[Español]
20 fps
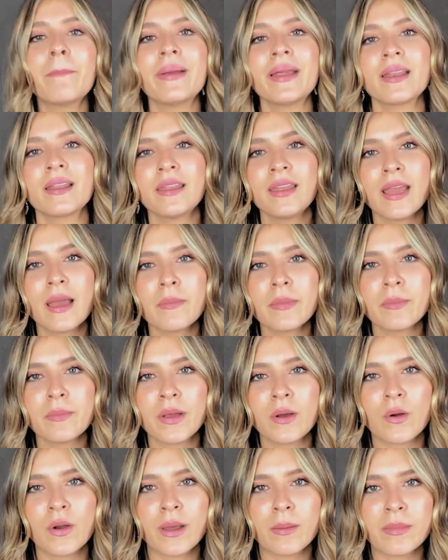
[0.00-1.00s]
perdí a mi
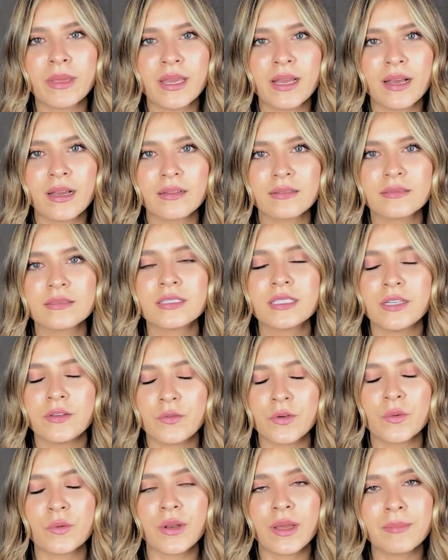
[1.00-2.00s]
mejor amiga. Sí,
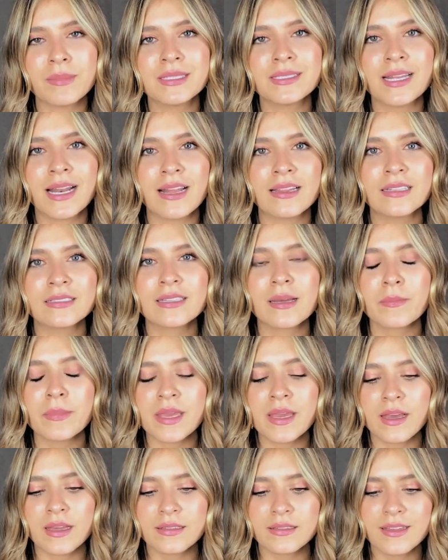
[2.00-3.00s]
fue una de mis grandes
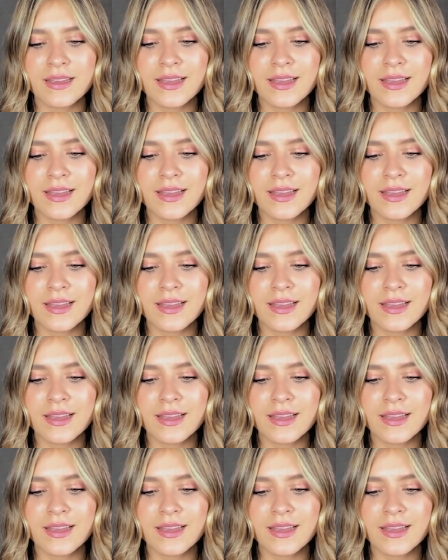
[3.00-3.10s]
amigas.